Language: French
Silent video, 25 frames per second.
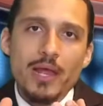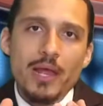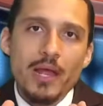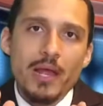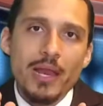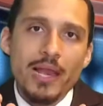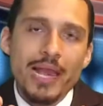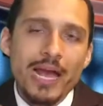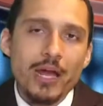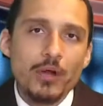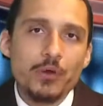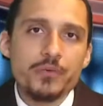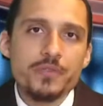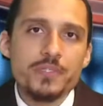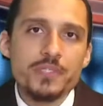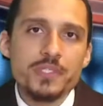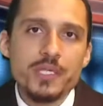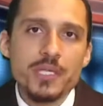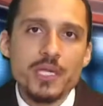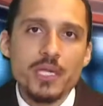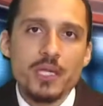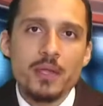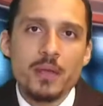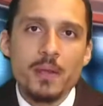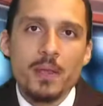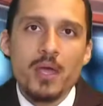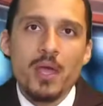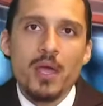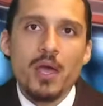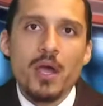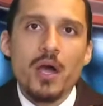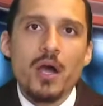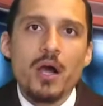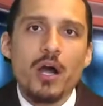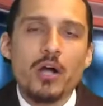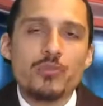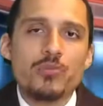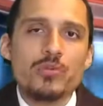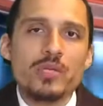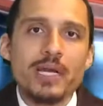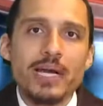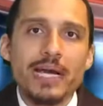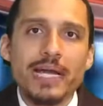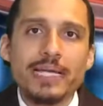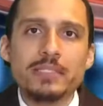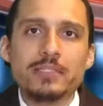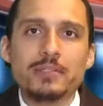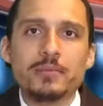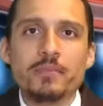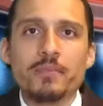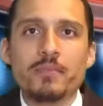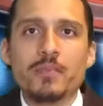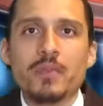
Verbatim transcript: la Russie en Ukraine